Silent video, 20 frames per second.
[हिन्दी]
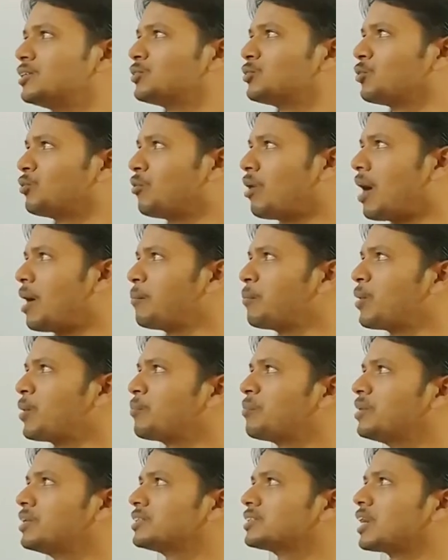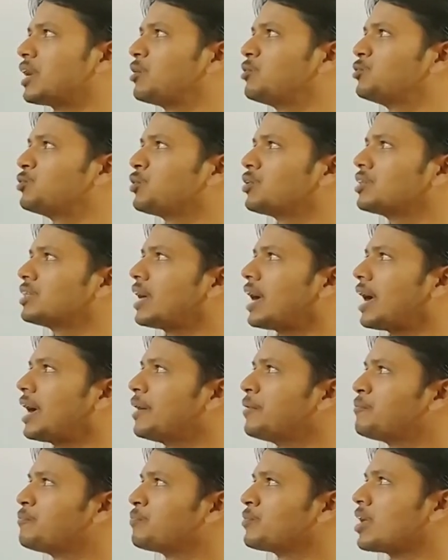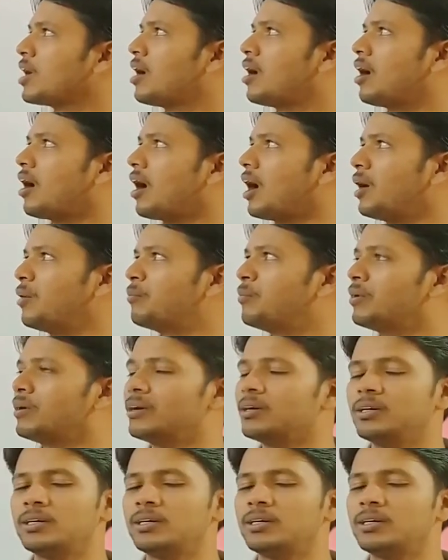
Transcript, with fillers: तो वहां पर भी इसका यूज होता है अब